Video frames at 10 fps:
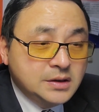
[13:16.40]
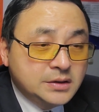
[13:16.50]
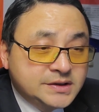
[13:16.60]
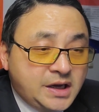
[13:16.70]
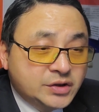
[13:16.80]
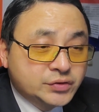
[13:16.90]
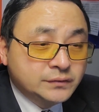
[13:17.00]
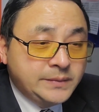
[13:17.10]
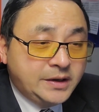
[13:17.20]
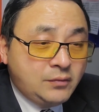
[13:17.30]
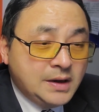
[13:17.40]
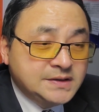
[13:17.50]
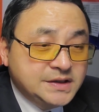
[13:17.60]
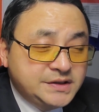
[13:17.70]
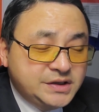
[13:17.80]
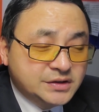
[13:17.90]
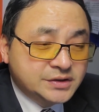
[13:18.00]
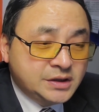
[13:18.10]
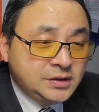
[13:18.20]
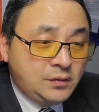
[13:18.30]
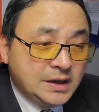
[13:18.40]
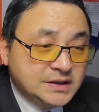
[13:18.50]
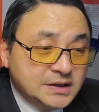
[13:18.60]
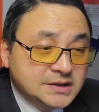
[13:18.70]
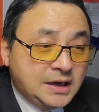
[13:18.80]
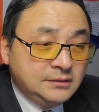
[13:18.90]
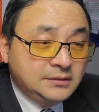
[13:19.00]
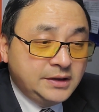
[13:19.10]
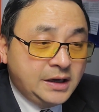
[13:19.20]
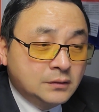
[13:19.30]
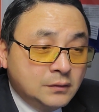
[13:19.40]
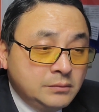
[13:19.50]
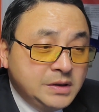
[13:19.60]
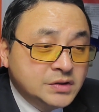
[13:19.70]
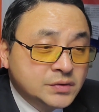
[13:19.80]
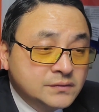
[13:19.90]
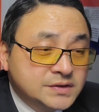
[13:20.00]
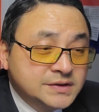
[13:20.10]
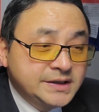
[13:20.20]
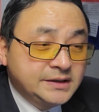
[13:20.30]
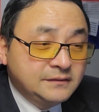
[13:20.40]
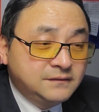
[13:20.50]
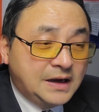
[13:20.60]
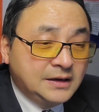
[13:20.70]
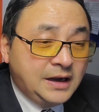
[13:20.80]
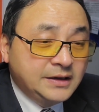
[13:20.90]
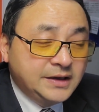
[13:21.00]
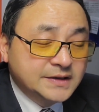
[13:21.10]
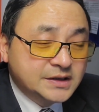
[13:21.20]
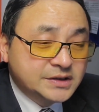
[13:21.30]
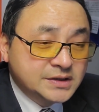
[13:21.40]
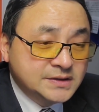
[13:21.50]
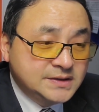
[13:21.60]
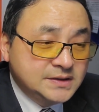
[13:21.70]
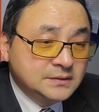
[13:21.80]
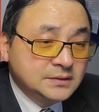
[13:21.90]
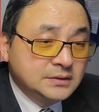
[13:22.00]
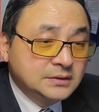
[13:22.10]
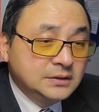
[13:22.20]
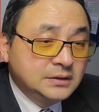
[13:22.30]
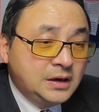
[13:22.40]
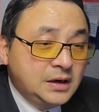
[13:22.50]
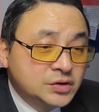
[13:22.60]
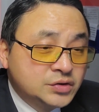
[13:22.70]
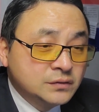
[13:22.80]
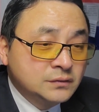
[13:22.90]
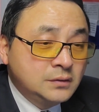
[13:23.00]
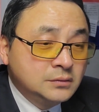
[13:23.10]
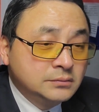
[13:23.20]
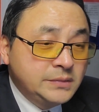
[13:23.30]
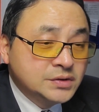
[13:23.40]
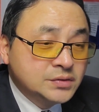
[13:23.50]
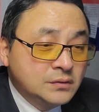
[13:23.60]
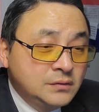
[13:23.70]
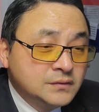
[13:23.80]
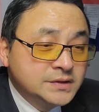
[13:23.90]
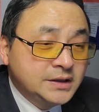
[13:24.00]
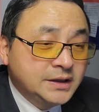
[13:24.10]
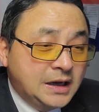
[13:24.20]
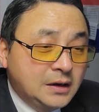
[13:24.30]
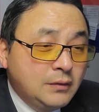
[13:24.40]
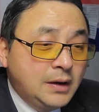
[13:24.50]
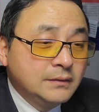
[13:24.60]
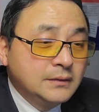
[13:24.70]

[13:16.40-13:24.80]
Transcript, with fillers: 在中美关系紧张的环境下，两国民众之间的反感也在升级，而中欧民众互相的感官